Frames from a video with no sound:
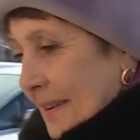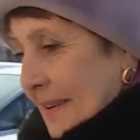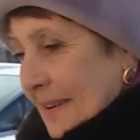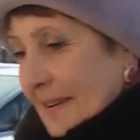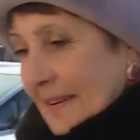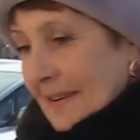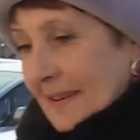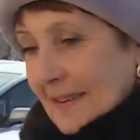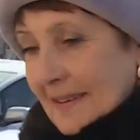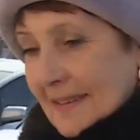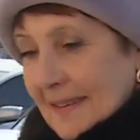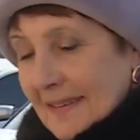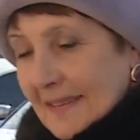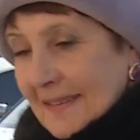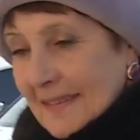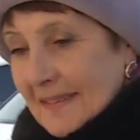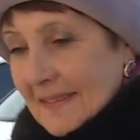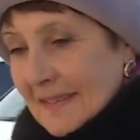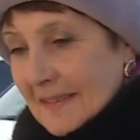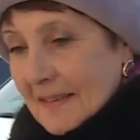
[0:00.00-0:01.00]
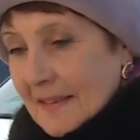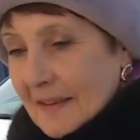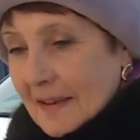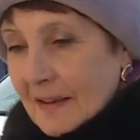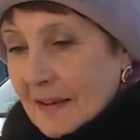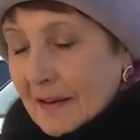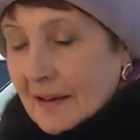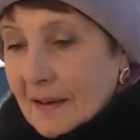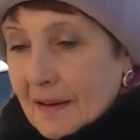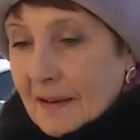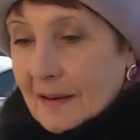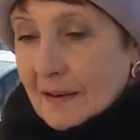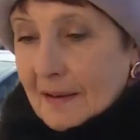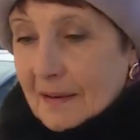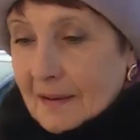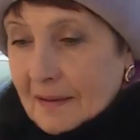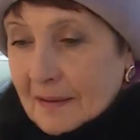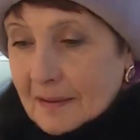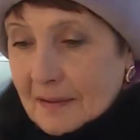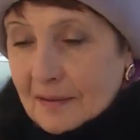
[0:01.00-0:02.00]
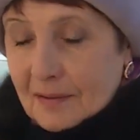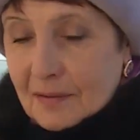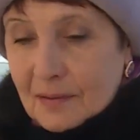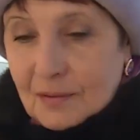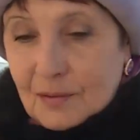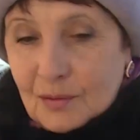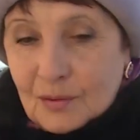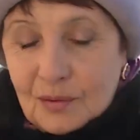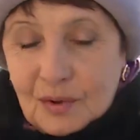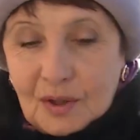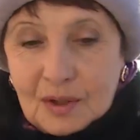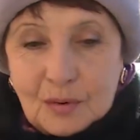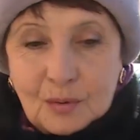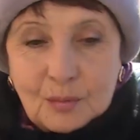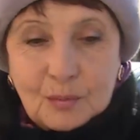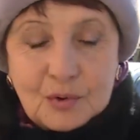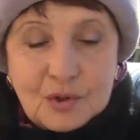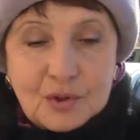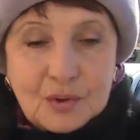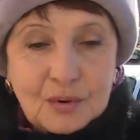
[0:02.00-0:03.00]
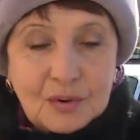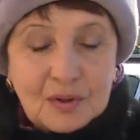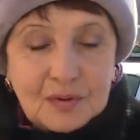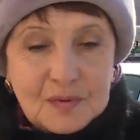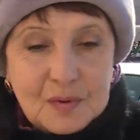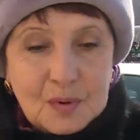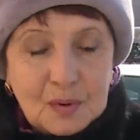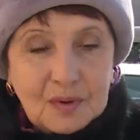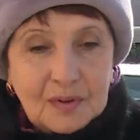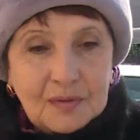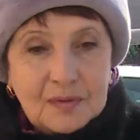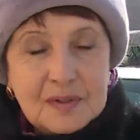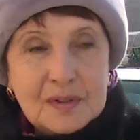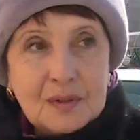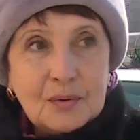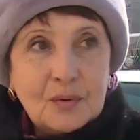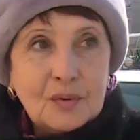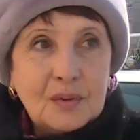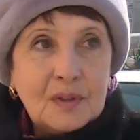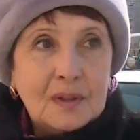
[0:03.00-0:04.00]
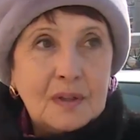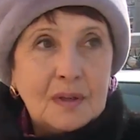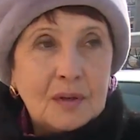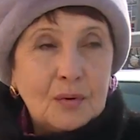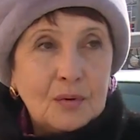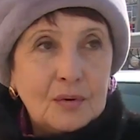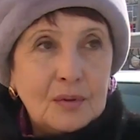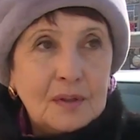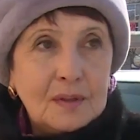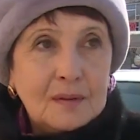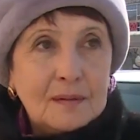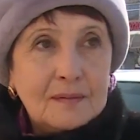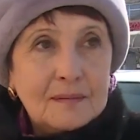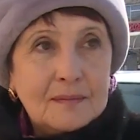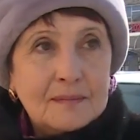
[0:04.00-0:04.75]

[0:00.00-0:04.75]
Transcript: пункт обнуления президентских сроков. Ну, я думаю, что не все доведено до народа.